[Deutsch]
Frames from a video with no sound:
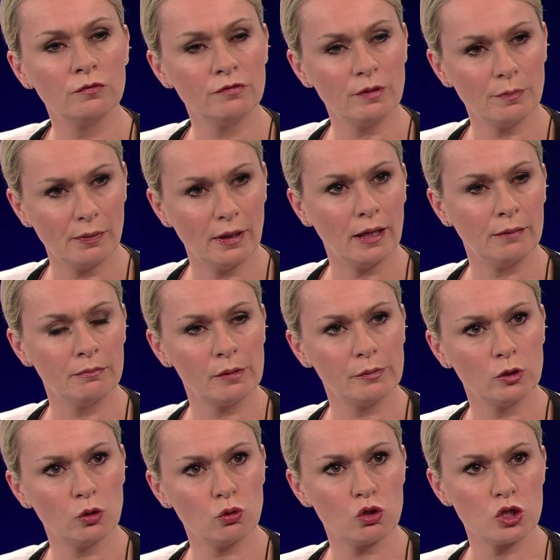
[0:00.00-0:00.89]
Wir bleiben
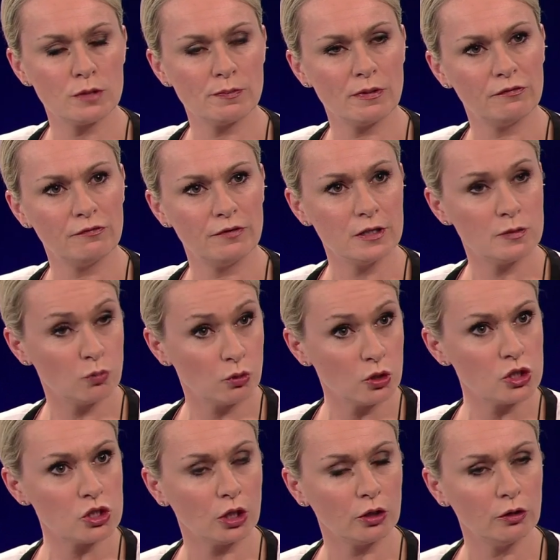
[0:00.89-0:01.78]
aber noch kurz bei Facebook.
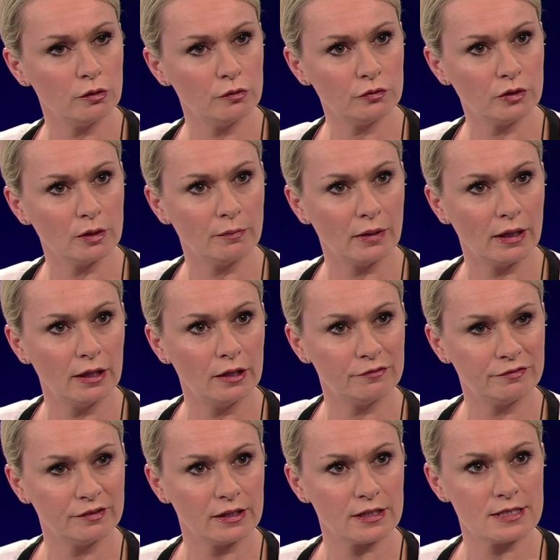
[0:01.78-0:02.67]
Ich schaue da öfter mal
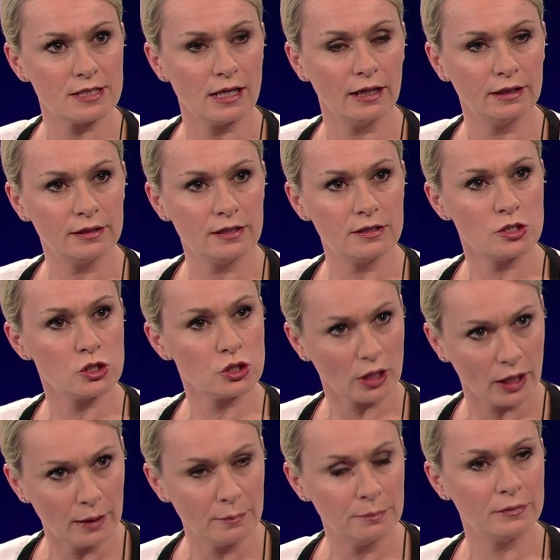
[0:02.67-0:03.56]
auf Ihre Seite. Sie
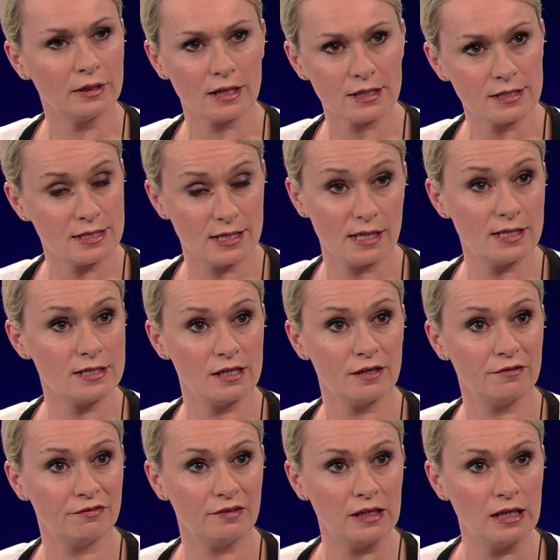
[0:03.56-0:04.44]
schreiben mhm. da sehr,
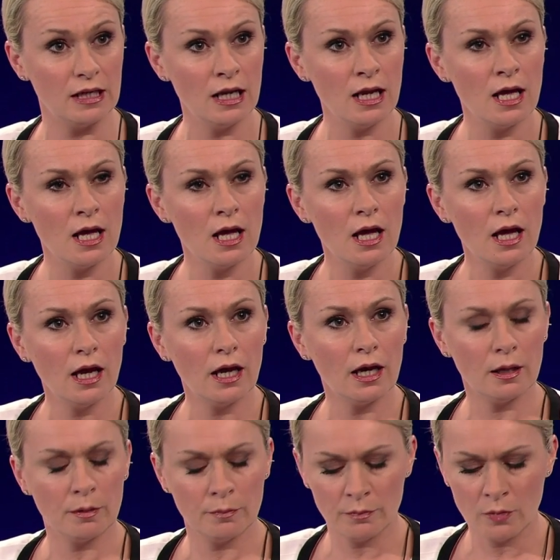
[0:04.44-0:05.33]
sehr viel.
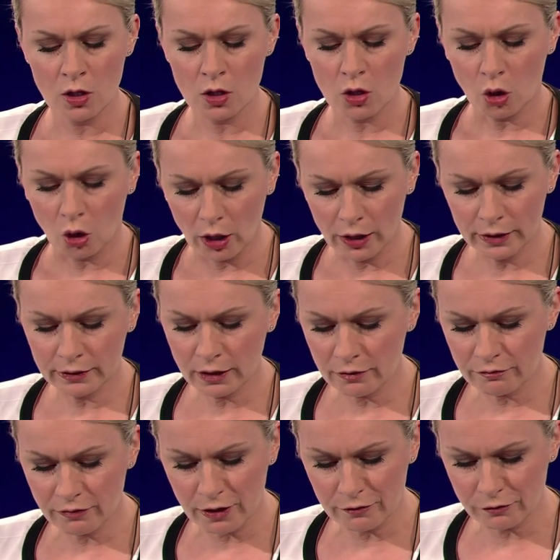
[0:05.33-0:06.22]
Ähm,
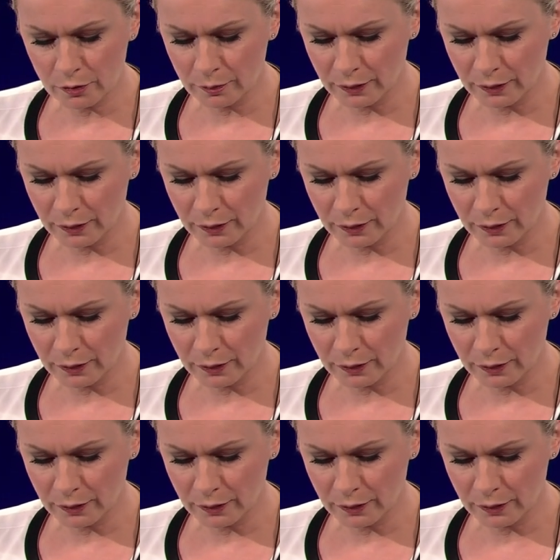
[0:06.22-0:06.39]
heute war vom